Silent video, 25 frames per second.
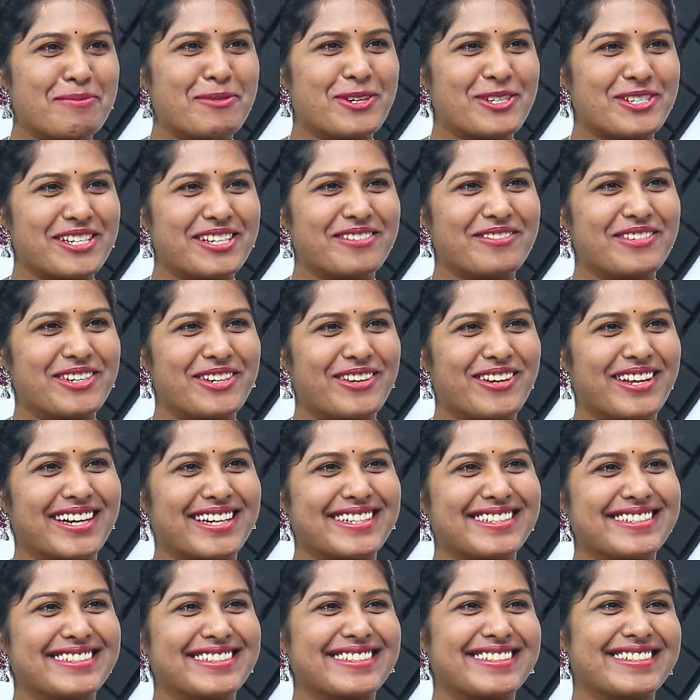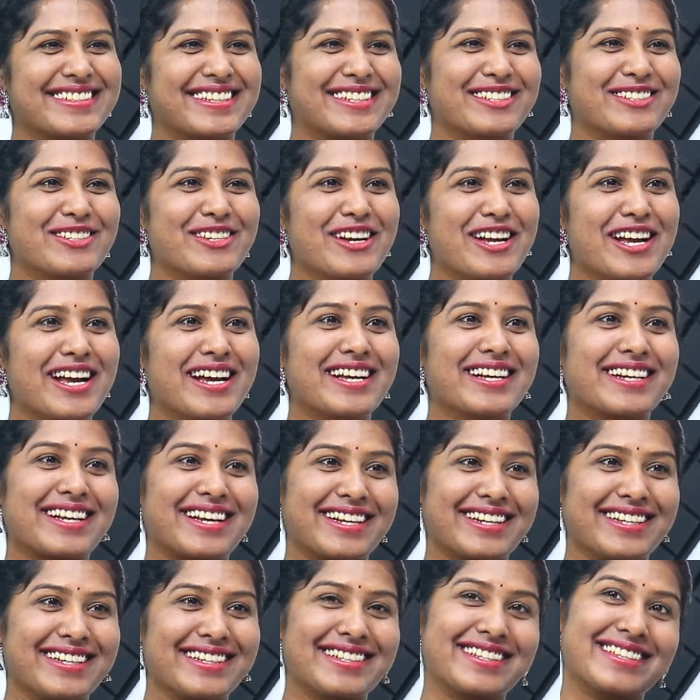ప్రమోషనల్ వీడియో లాగా చేసేసాను
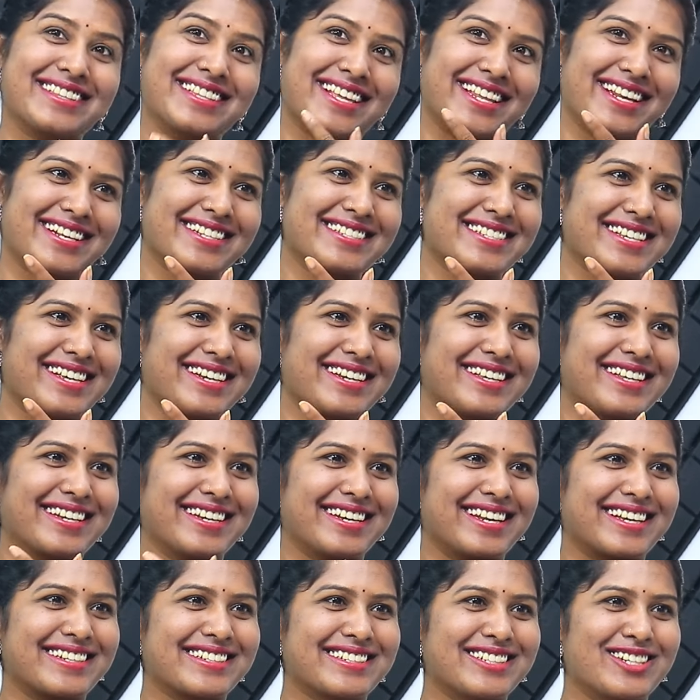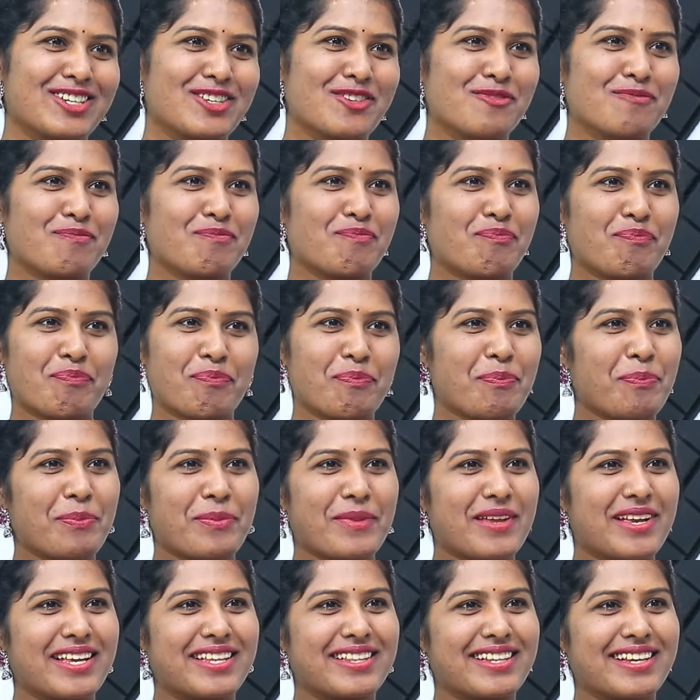కానీ తనకు చాలా లక్ ఓకే
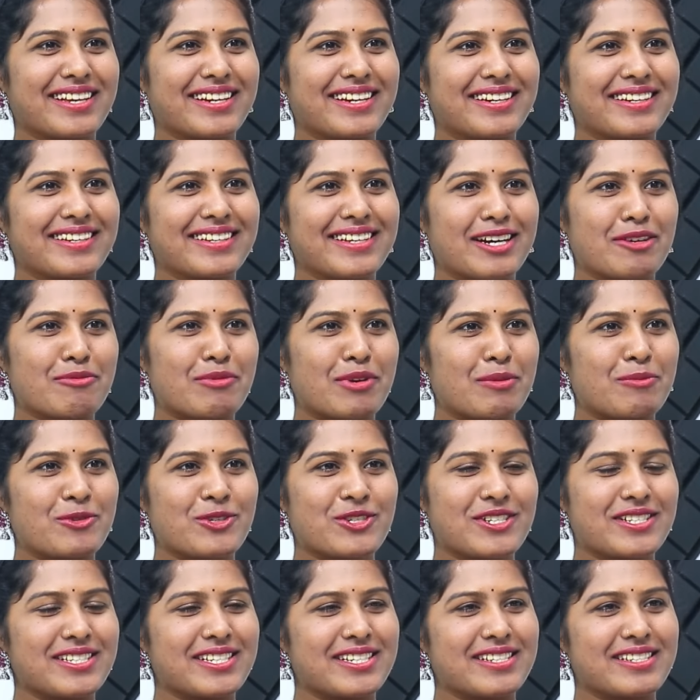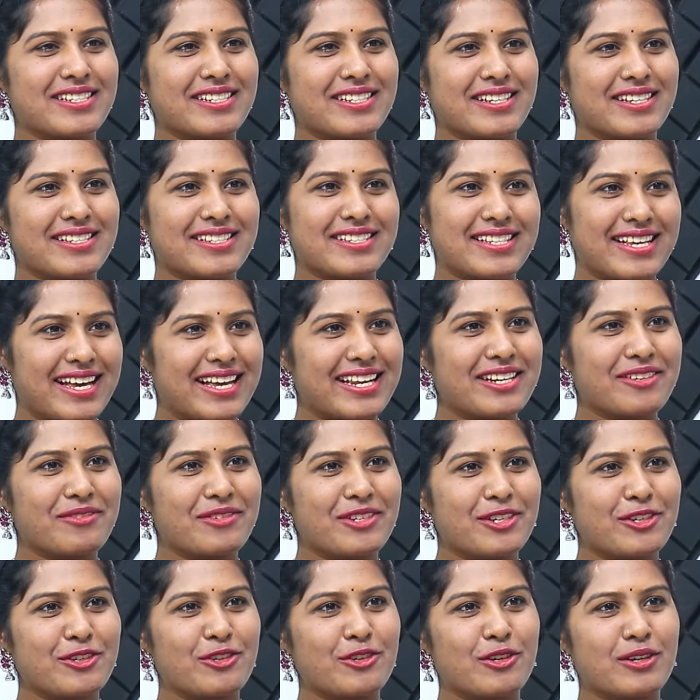ఎందుకంటే ఆ ప్రమోషన్ చేసిన శారీ
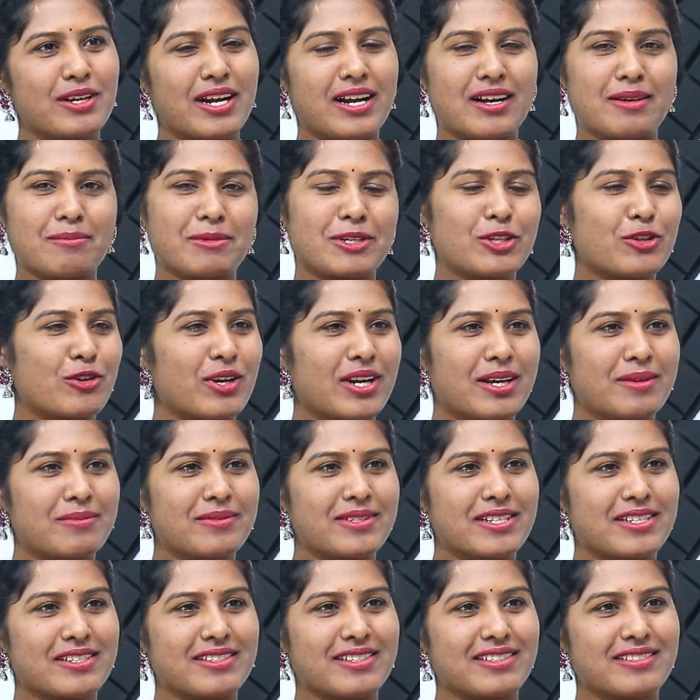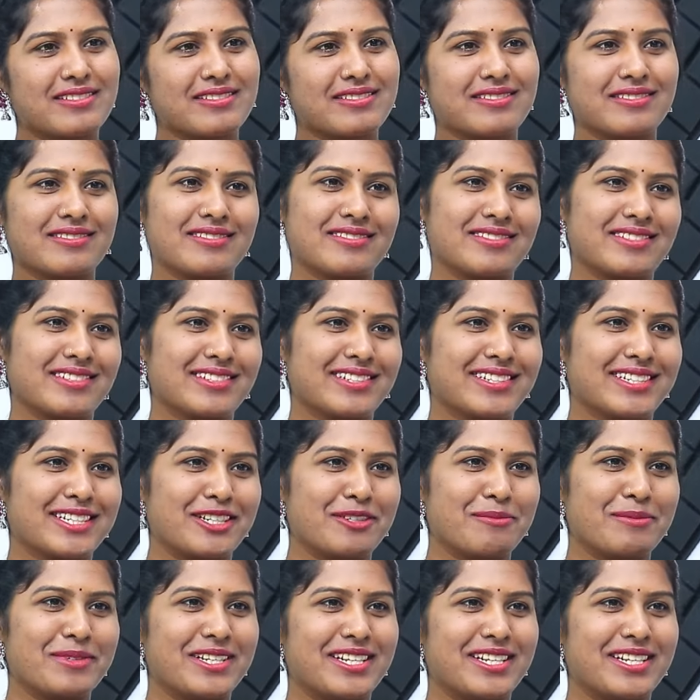వీడియో ఆమెను కొలాబ్ చేసినందుకు టెన్